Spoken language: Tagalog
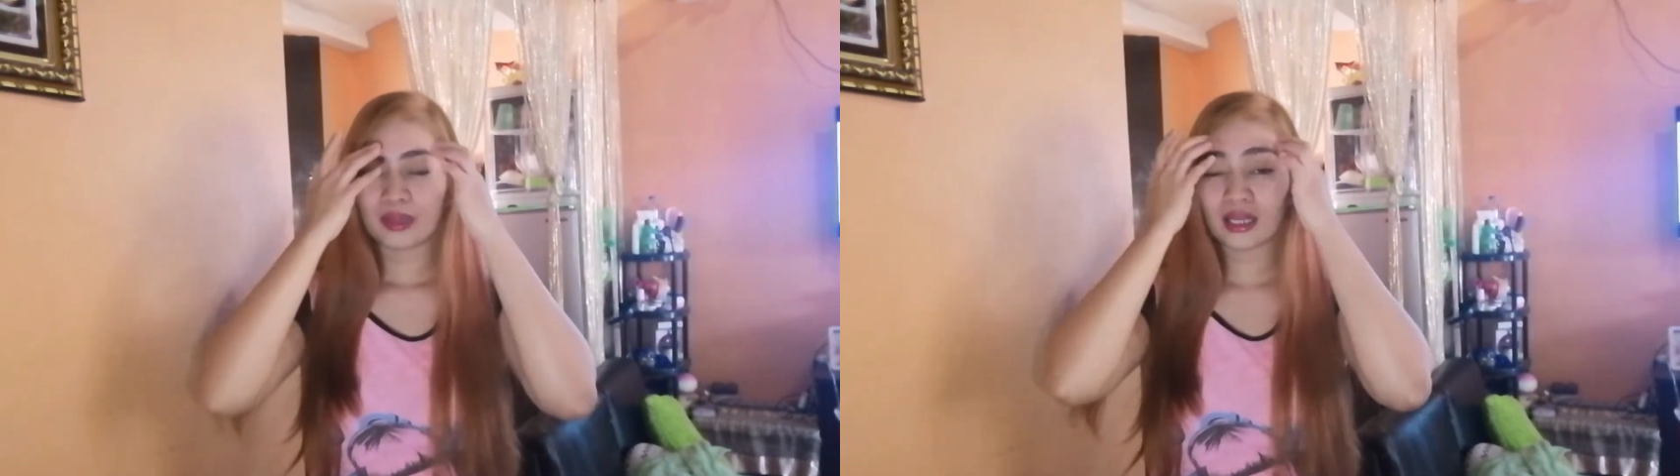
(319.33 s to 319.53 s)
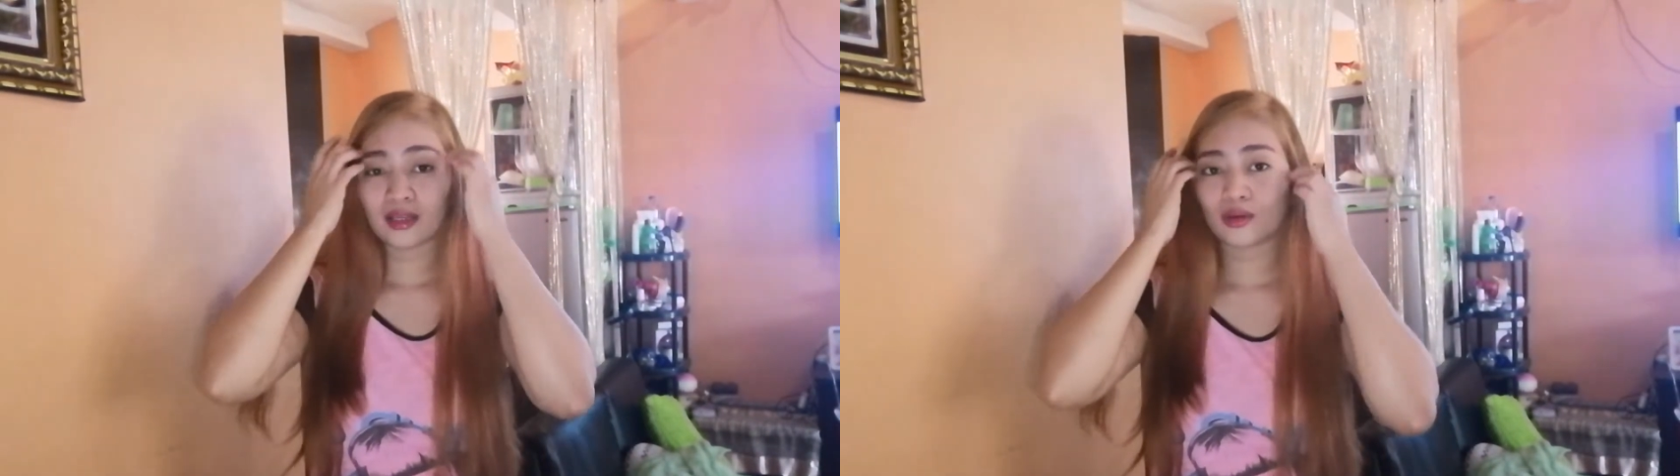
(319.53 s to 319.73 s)

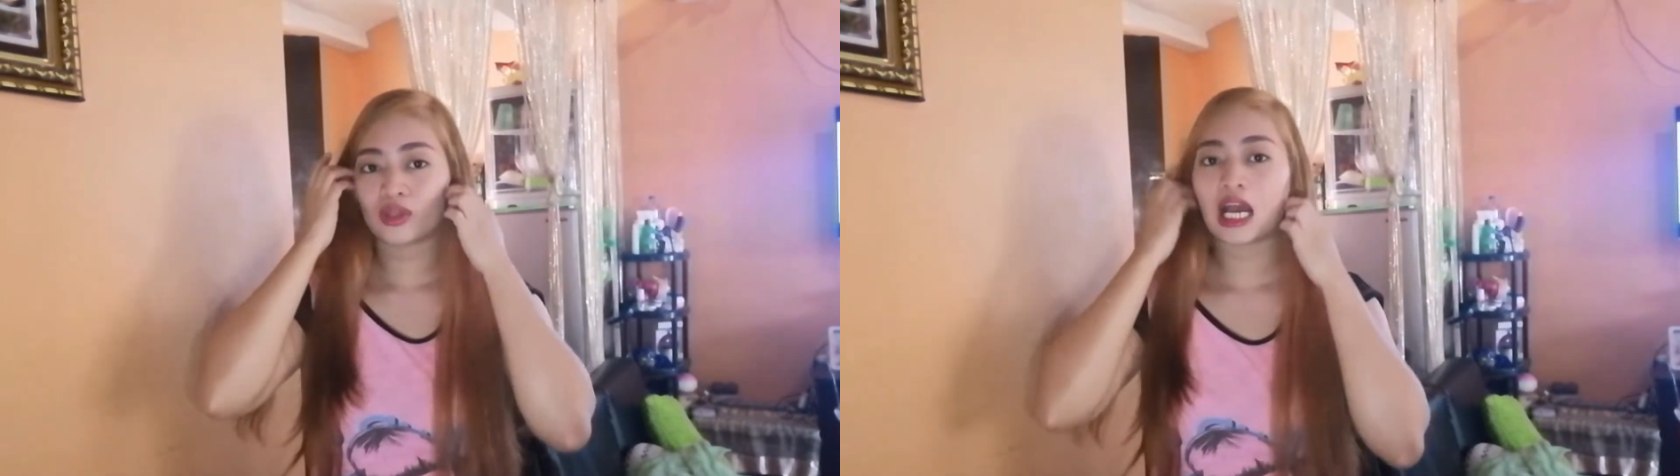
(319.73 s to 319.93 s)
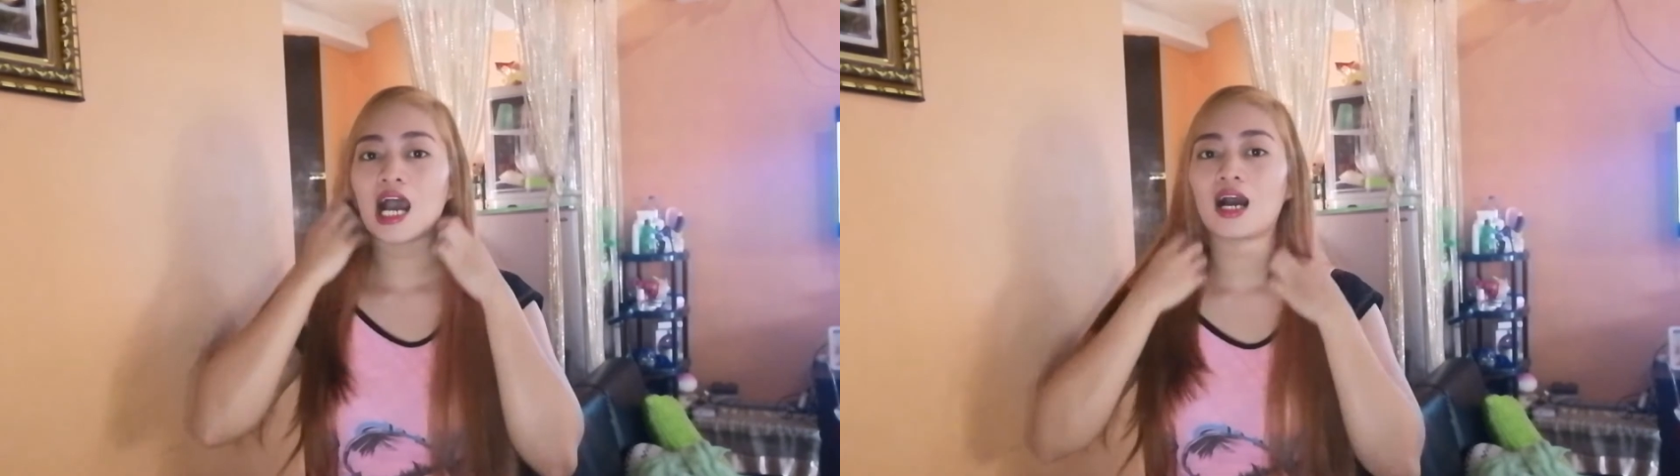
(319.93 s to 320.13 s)
Piling
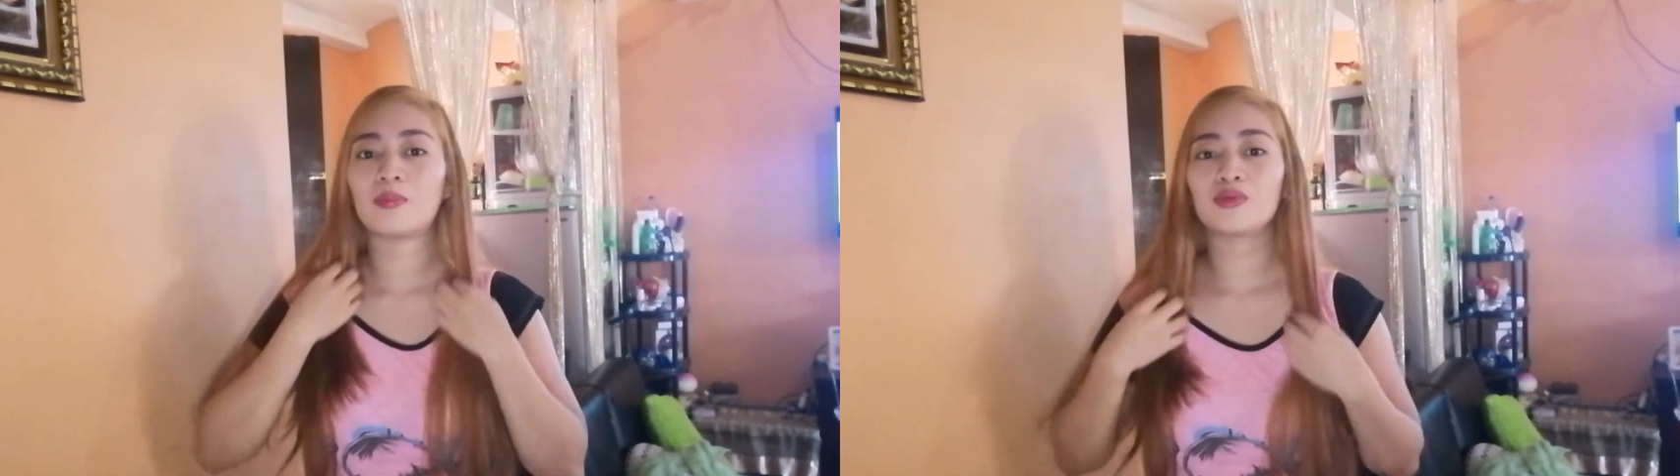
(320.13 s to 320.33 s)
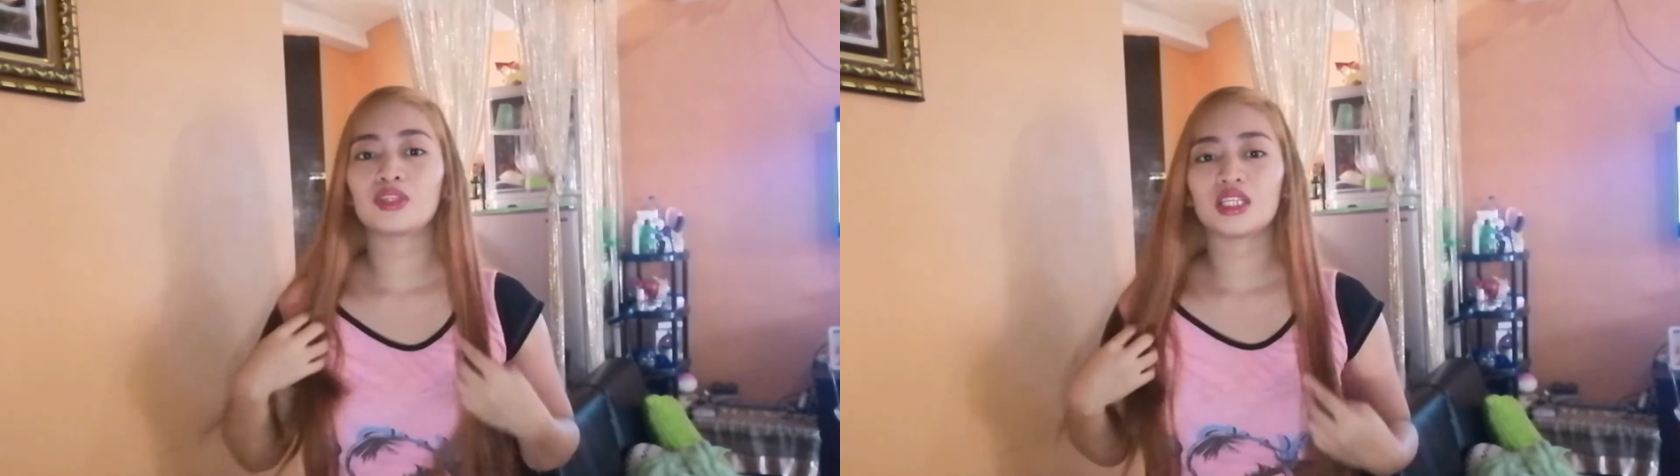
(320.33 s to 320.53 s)
ko
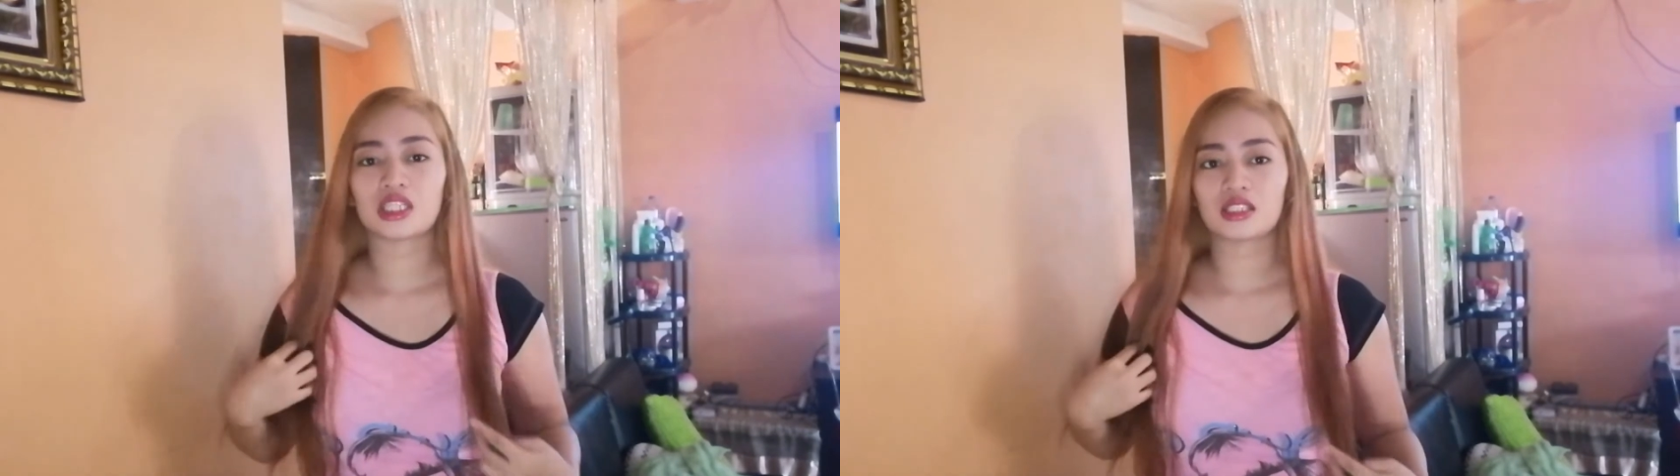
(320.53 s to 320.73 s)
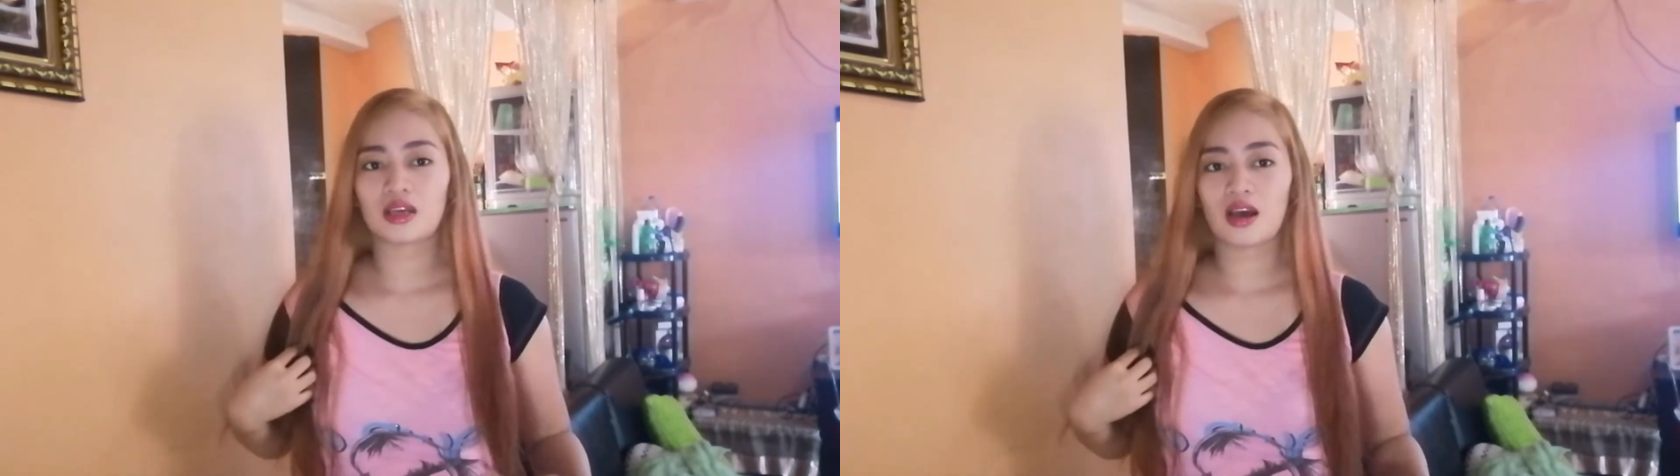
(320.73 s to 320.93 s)
nakakaputi
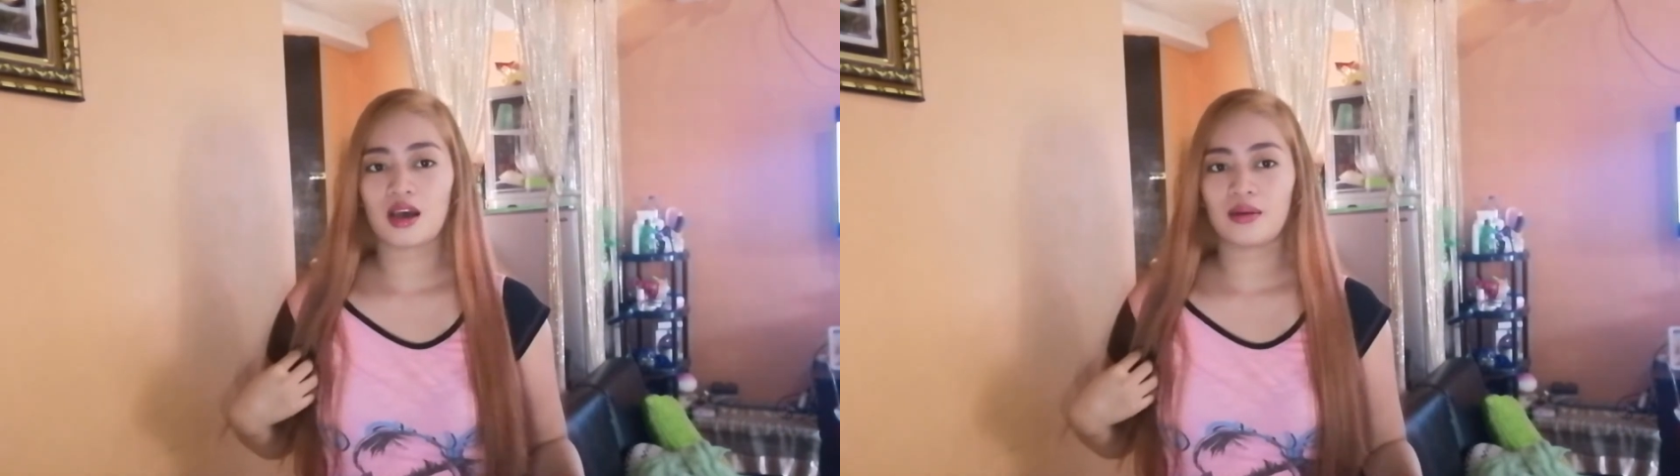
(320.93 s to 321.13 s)
siya sa